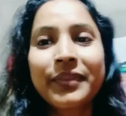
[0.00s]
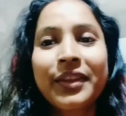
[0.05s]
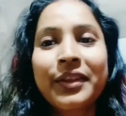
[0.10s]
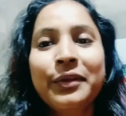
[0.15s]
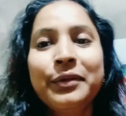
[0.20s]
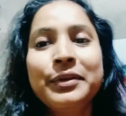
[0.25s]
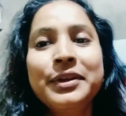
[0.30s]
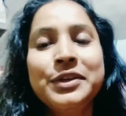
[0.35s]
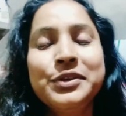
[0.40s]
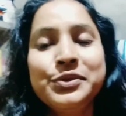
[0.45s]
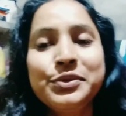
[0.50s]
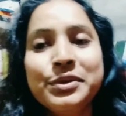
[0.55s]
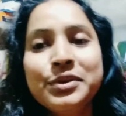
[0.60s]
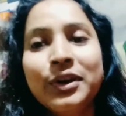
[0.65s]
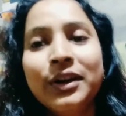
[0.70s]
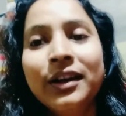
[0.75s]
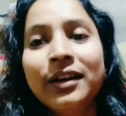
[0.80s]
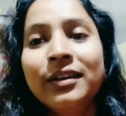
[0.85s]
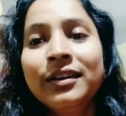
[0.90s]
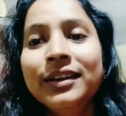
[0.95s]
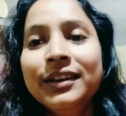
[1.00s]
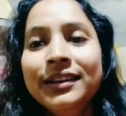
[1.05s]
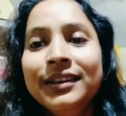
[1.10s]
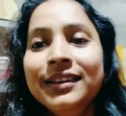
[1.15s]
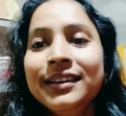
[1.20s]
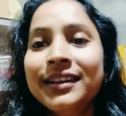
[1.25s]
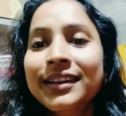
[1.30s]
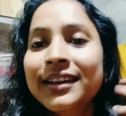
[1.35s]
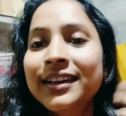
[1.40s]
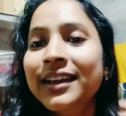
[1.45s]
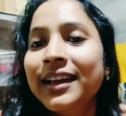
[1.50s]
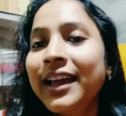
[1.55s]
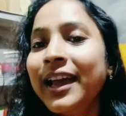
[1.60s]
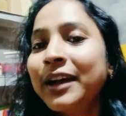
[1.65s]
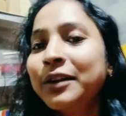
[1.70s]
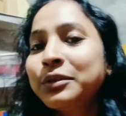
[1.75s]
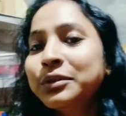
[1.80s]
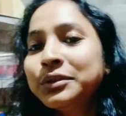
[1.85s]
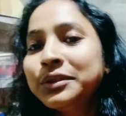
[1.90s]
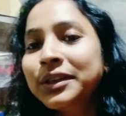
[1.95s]
তো কিছুই করা হয়নি
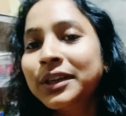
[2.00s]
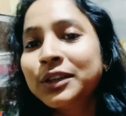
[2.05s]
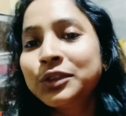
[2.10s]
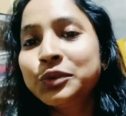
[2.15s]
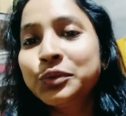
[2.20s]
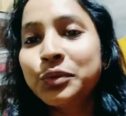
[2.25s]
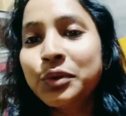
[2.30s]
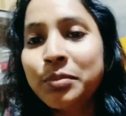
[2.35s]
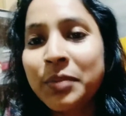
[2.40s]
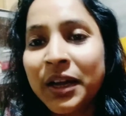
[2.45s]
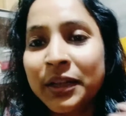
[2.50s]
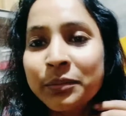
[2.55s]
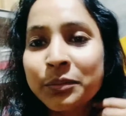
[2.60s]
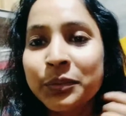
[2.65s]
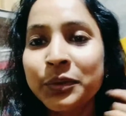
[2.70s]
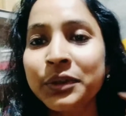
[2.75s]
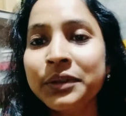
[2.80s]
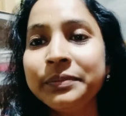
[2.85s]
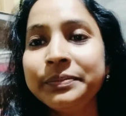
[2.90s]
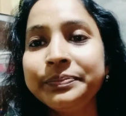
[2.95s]
এখন চুল বাঁধবো